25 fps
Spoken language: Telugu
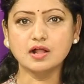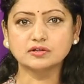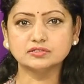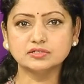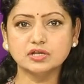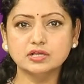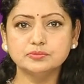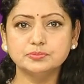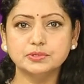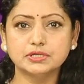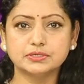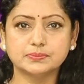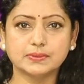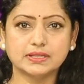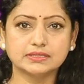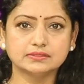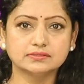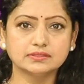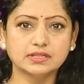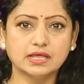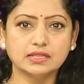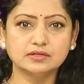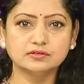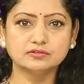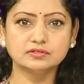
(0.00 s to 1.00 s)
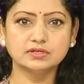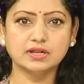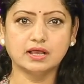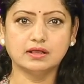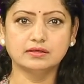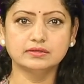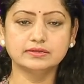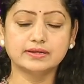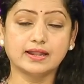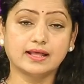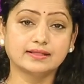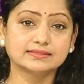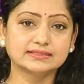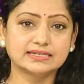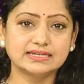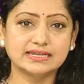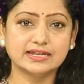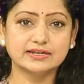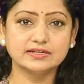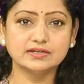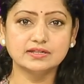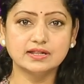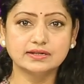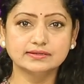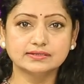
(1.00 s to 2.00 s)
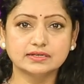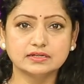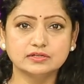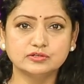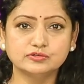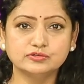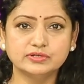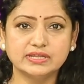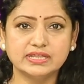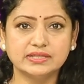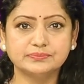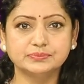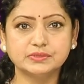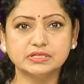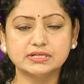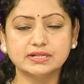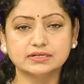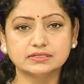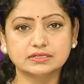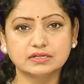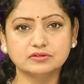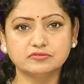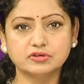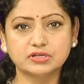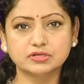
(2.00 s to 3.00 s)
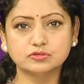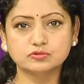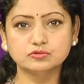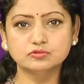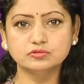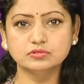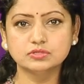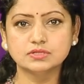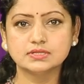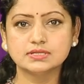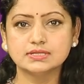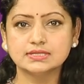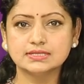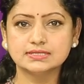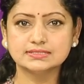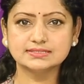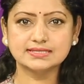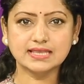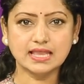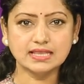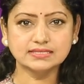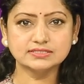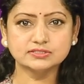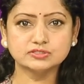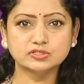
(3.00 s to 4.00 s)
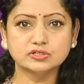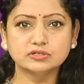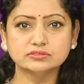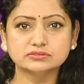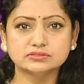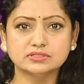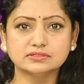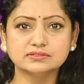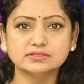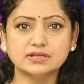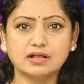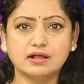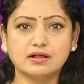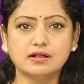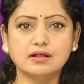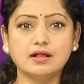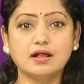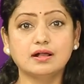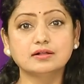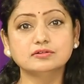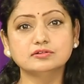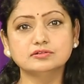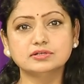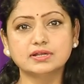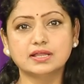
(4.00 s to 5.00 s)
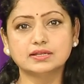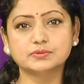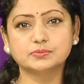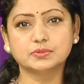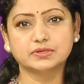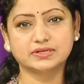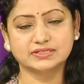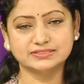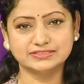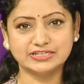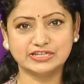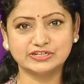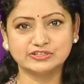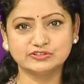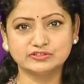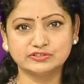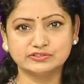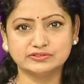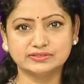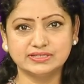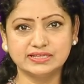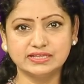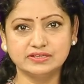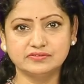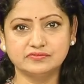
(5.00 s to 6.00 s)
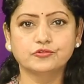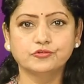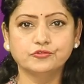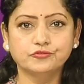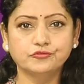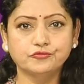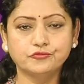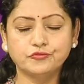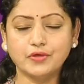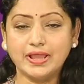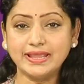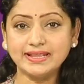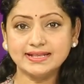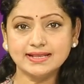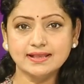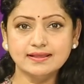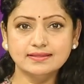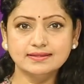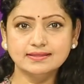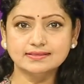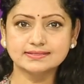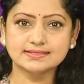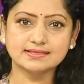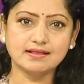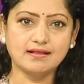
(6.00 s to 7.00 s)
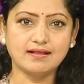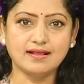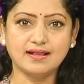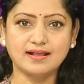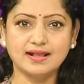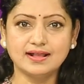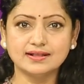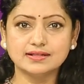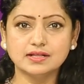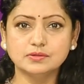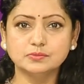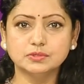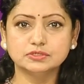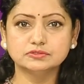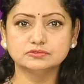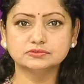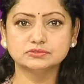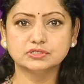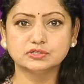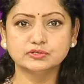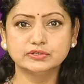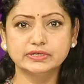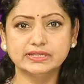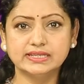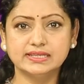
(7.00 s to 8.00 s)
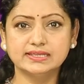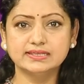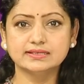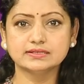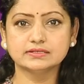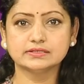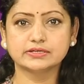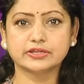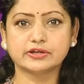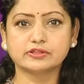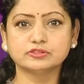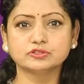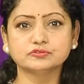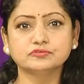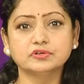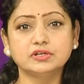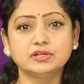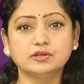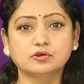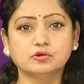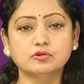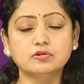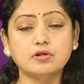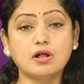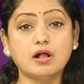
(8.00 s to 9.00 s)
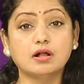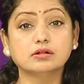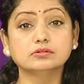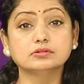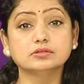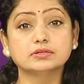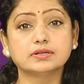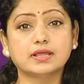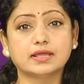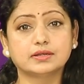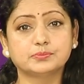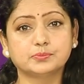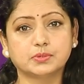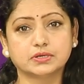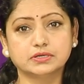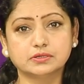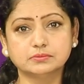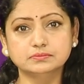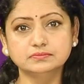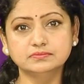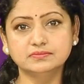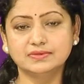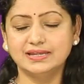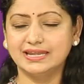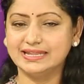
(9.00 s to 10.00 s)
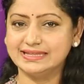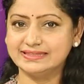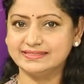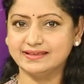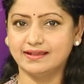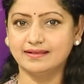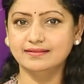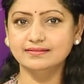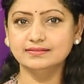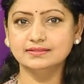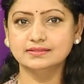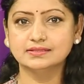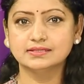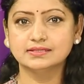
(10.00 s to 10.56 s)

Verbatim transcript: అక్టోబర్ పద్నాలుగున రాత్రి ఏడు గంటల నుండి ఎనిమిది గంటల వరకు శాస్త్రోక్తంగా అంకురార్పణ జరగనుంది వైఖానస ఆగమంలోని క్రతువుల్లో అంకురార్పణం లేదా